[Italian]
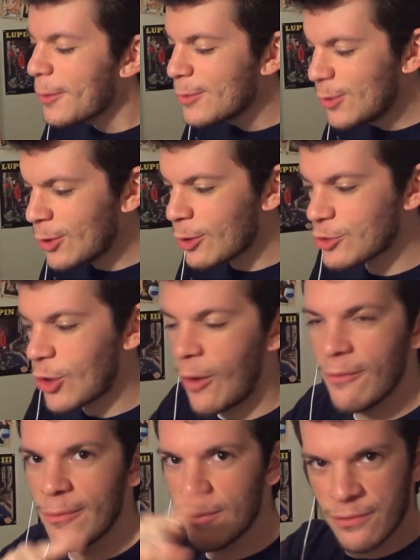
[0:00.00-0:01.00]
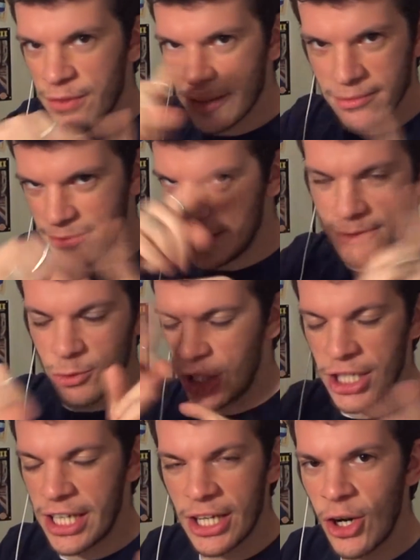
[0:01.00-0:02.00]
Non lo so,
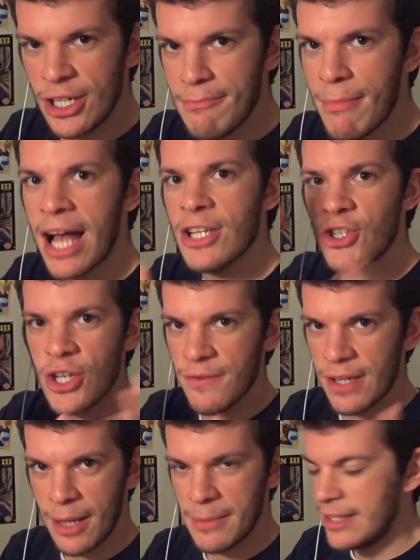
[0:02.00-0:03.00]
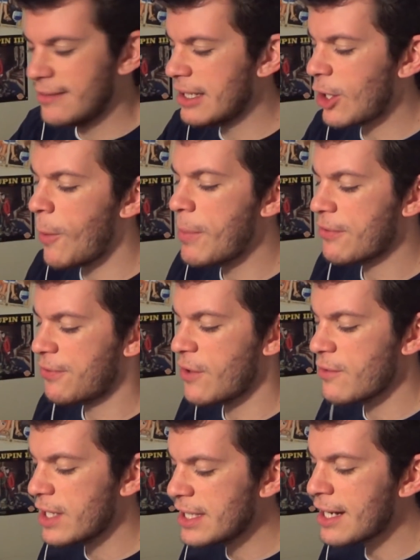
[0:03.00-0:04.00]
Cercherò l'immagine e ve la metterò per
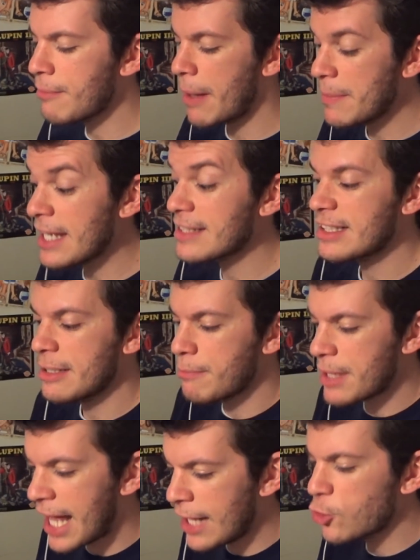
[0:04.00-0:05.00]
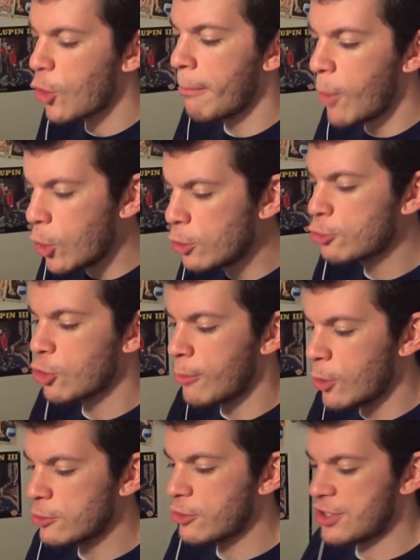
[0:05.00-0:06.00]
farvi vedere, ma mi è sembrato molto
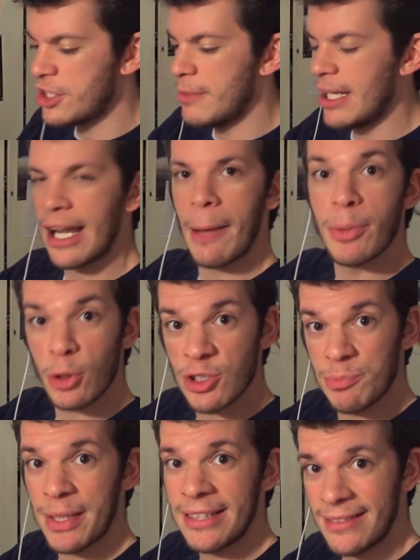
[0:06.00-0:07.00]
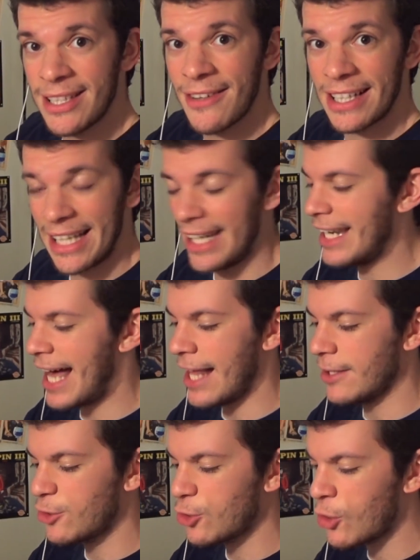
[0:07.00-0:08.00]
molto simile la prospettiva
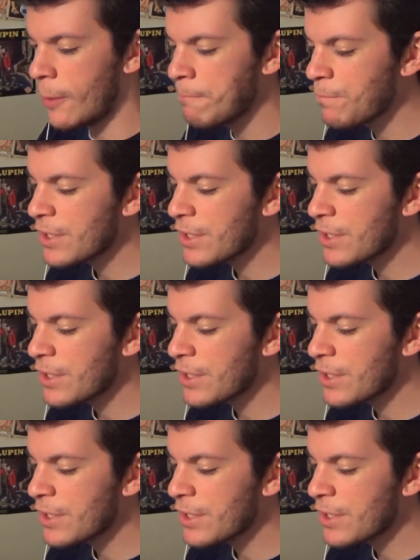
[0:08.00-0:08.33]
dall'alto